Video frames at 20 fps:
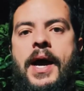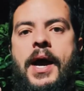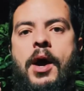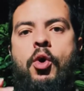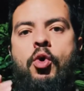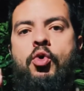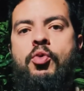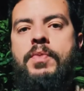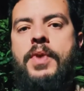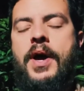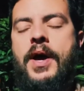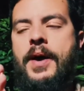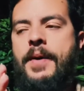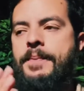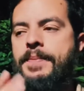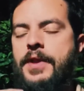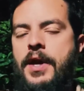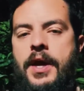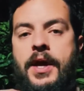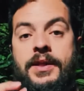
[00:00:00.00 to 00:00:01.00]
alguma.
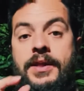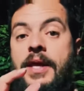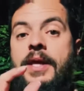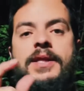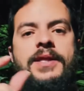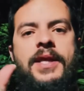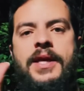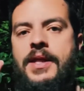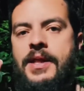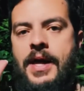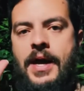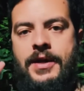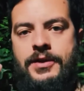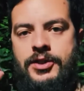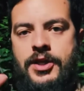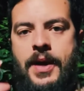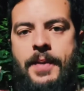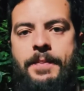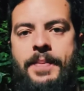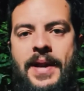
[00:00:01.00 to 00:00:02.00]
É, tem, tem lá
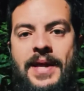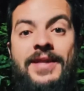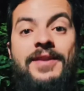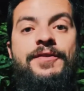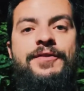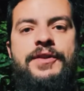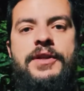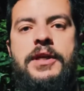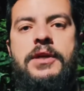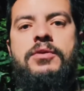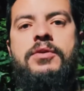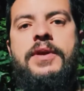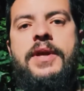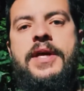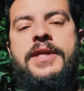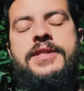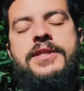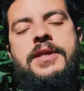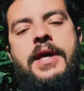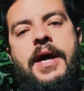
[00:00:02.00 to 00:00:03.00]
já pré-definido né,
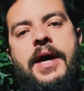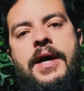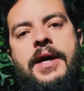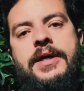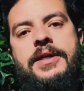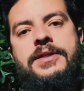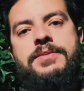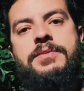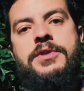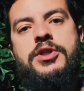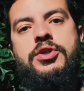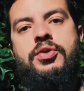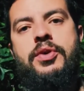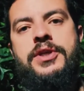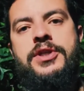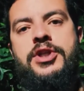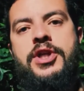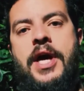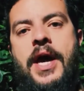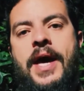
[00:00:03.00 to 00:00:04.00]
as, as missões
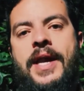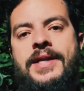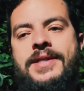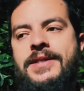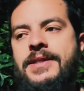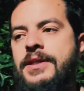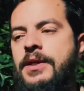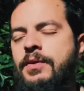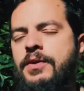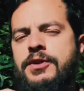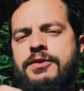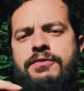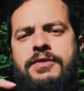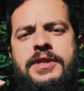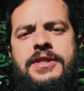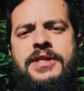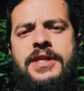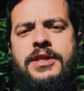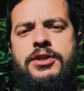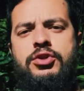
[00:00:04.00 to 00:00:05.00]
diárias, então às vezes
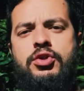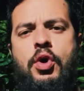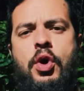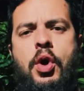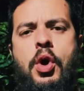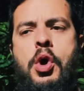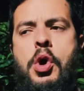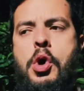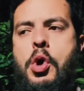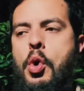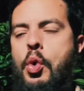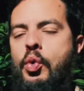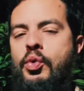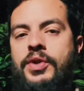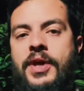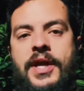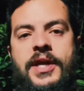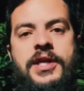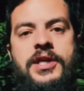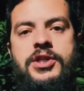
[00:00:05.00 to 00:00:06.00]
é só o
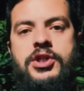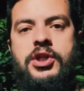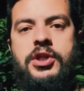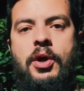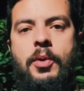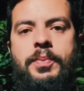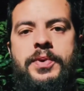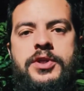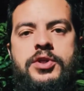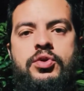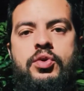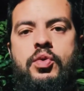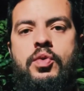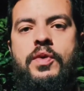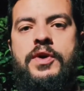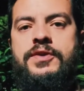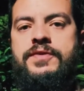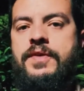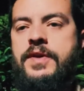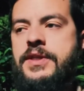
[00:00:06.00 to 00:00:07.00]
nariz de tal pessoa, às
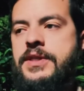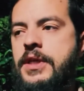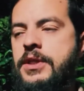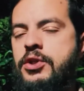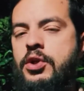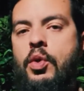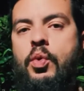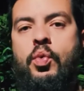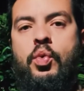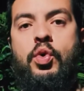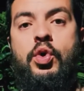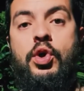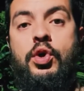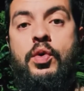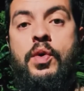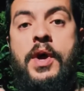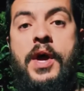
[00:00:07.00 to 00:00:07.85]
vezes é só o olho,